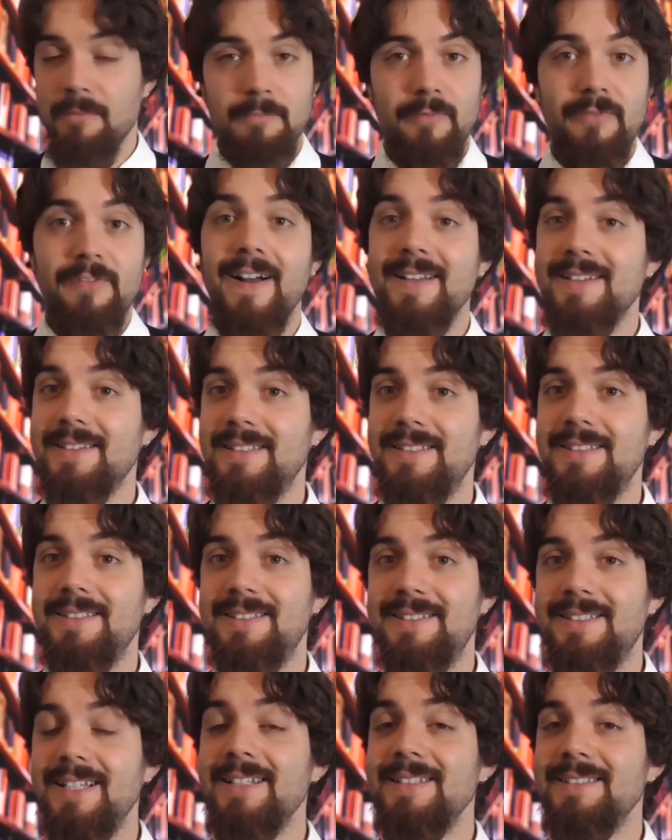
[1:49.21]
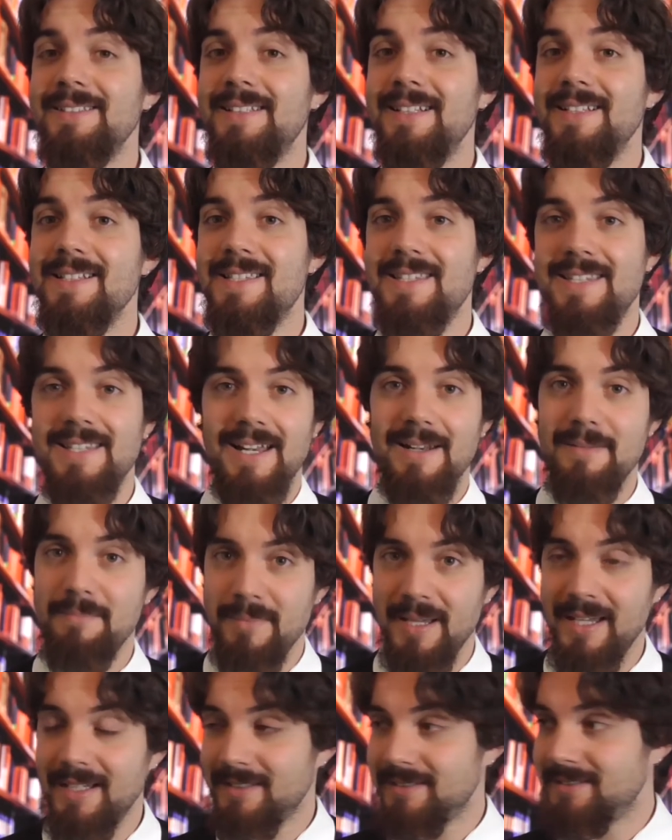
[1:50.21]
fatti
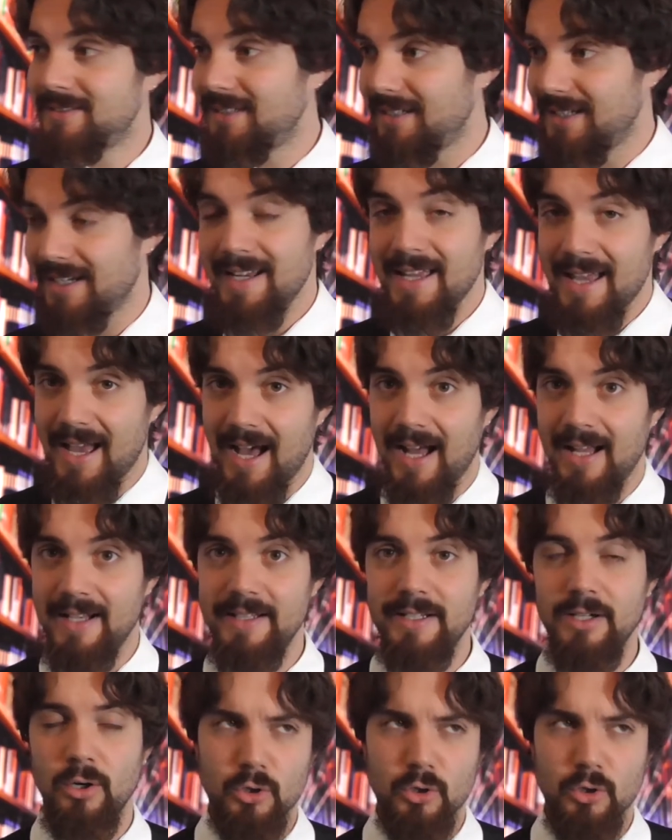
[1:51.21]
tendenzialmente reali,